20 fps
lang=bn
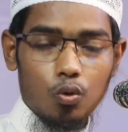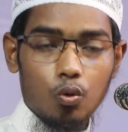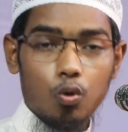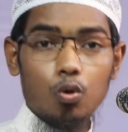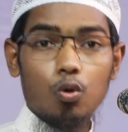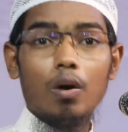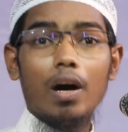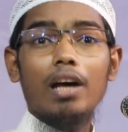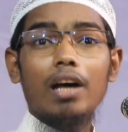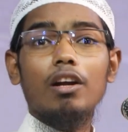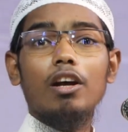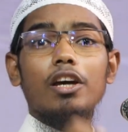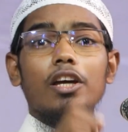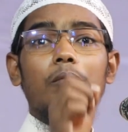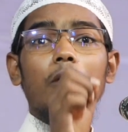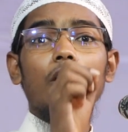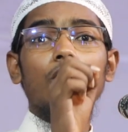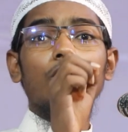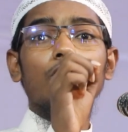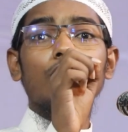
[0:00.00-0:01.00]
উরুয়া
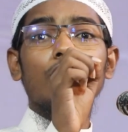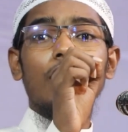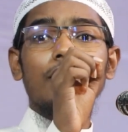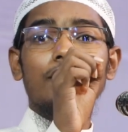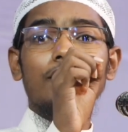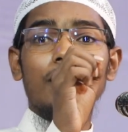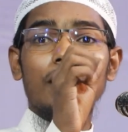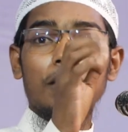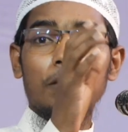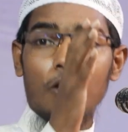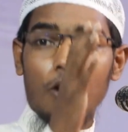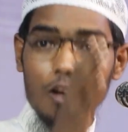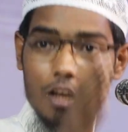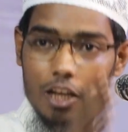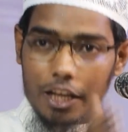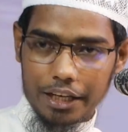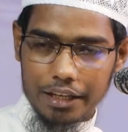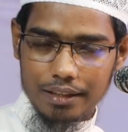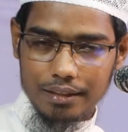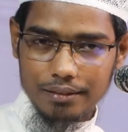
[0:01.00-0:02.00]
রহিমাহুল্লাহ তিনি
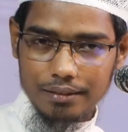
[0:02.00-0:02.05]
বলেন